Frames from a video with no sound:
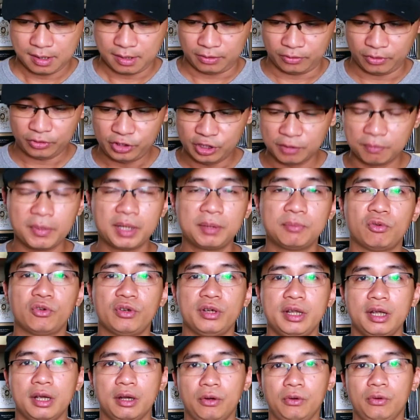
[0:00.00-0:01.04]
Nó chứng minh một
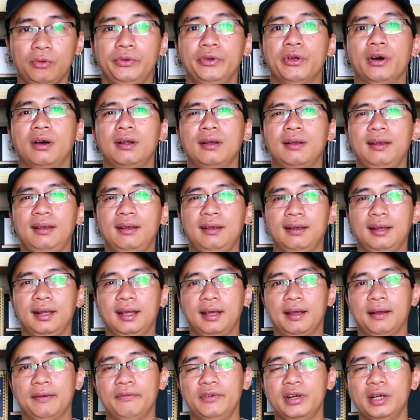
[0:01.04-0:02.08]
điều, đó
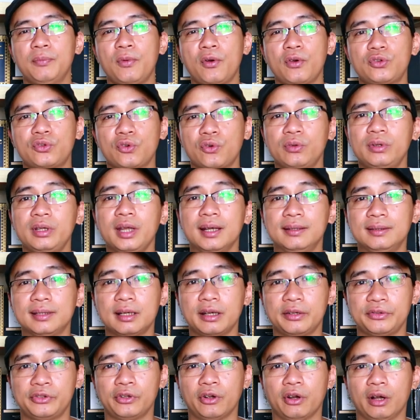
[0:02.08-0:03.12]
là với một số tiền rất
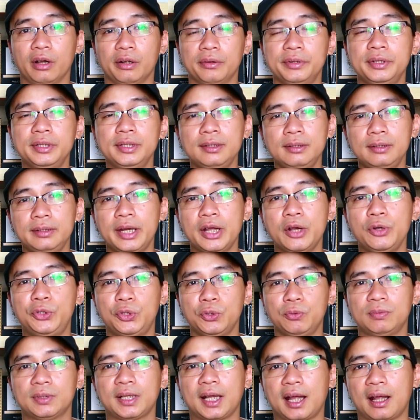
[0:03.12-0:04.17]
là nhỏ, nhưng nếu
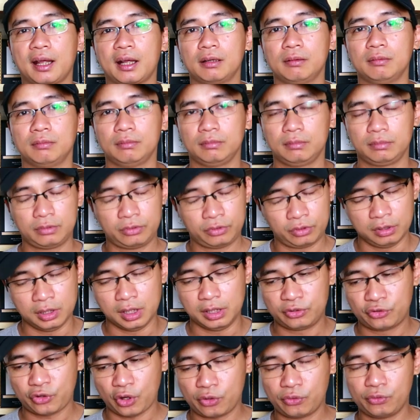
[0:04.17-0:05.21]
chúng ta
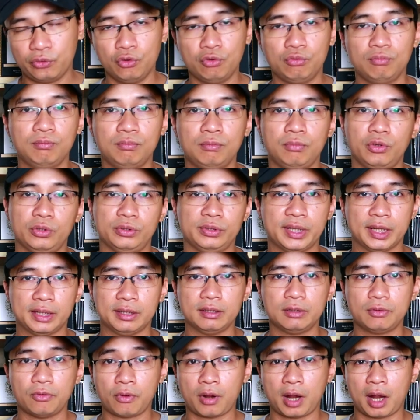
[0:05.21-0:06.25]
lựa chọn đúng một nhà
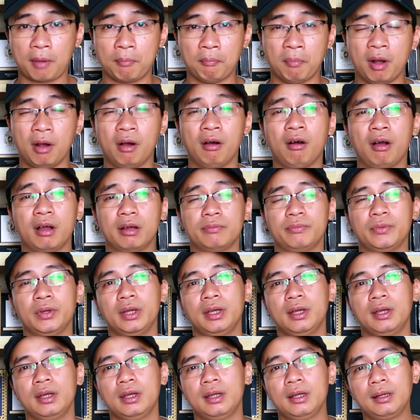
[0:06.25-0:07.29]
nước hoa mà họ
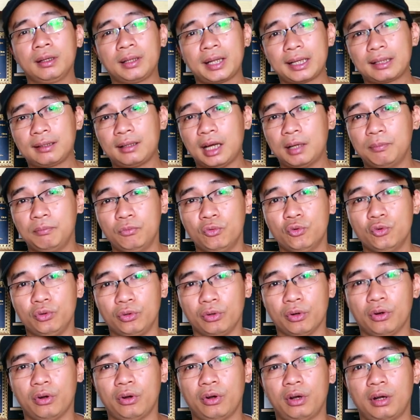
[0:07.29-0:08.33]
cách làm mùi
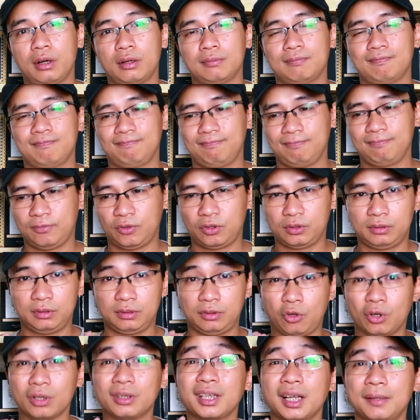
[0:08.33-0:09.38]
của họ
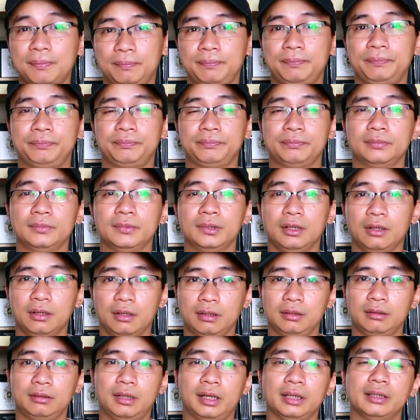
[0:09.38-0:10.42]
có tâm,
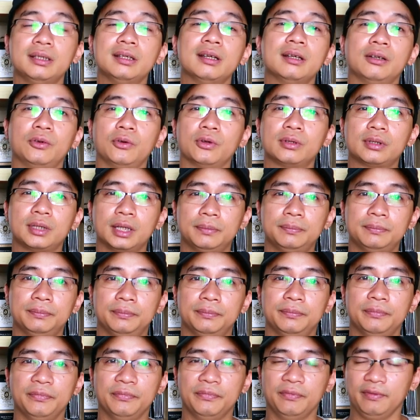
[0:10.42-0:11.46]
đó, cái thứ nhất là có tâm
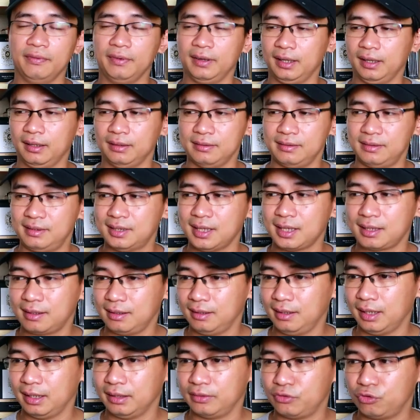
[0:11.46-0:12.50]
và rất
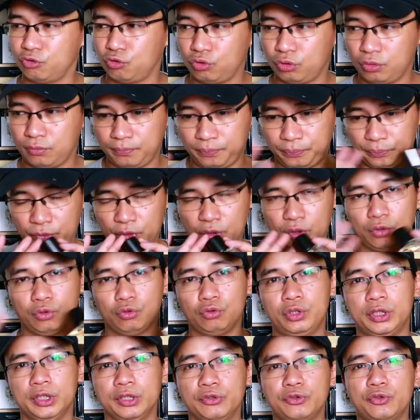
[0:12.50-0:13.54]
là
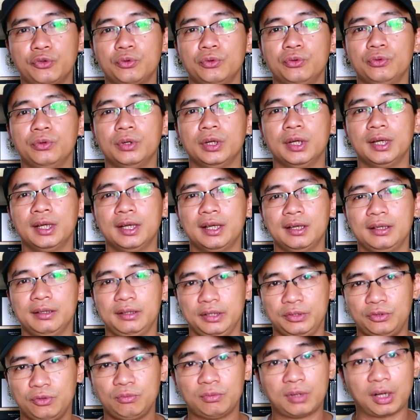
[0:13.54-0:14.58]
chỉn chu,
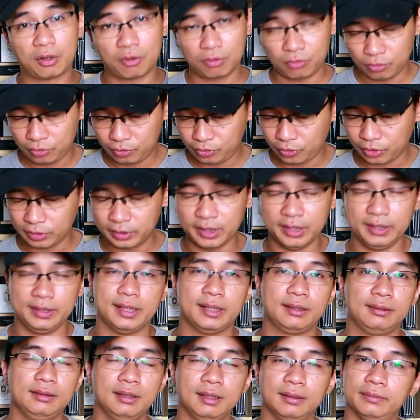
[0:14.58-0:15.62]
thì chúng ta cũng có thể
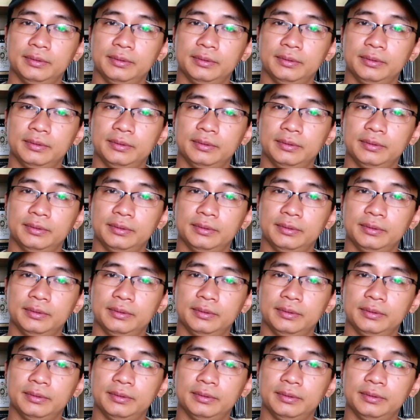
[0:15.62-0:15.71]
nhận được